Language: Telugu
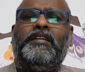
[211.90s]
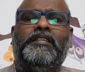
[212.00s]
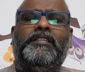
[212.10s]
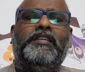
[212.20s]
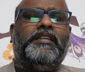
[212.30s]

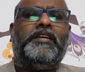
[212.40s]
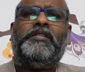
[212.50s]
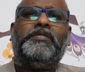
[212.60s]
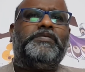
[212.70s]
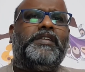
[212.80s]
ఇది
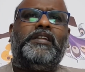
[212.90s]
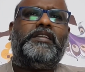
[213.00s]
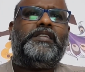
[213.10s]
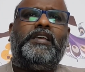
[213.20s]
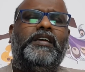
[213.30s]
నెగిటివ్స్ అని
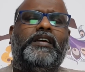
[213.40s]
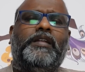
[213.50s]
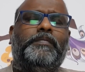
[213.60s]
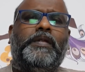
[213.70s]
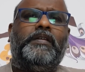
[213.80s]
అయితే ఏం
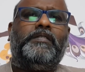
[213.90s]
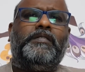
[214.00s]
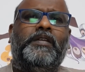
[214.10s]
కనిపించలేదు